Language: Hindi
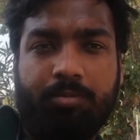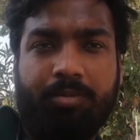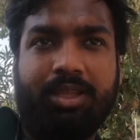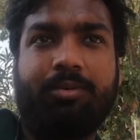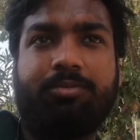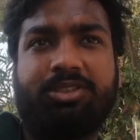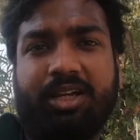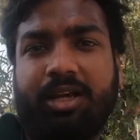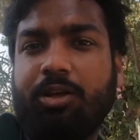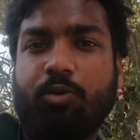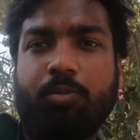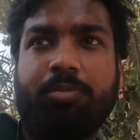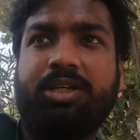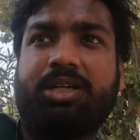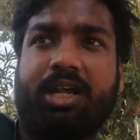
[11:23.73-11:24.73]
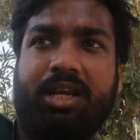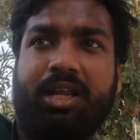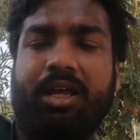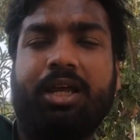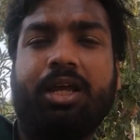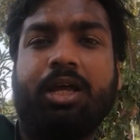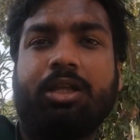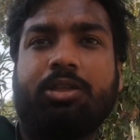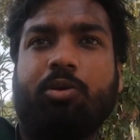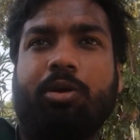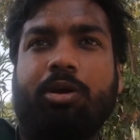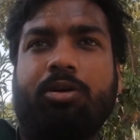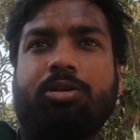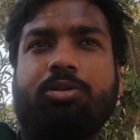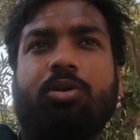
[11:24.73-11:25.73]
मतलब सिंगल रूम भी कर रहे हैं तो
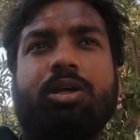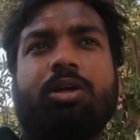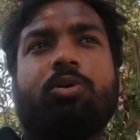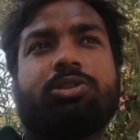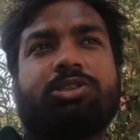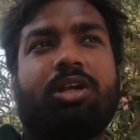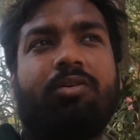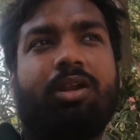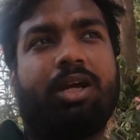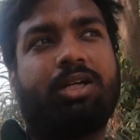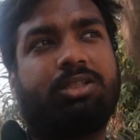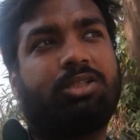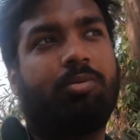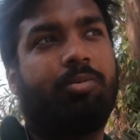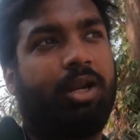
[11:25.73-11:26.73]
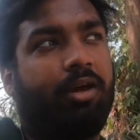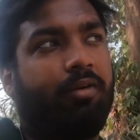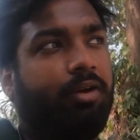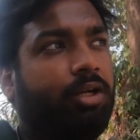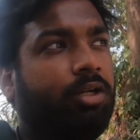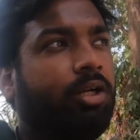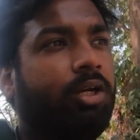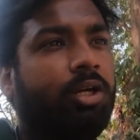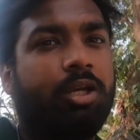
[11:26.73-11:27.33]
इन्होंने थोड़ा हॉस्टल वाला कल्चर बनाया हुआ है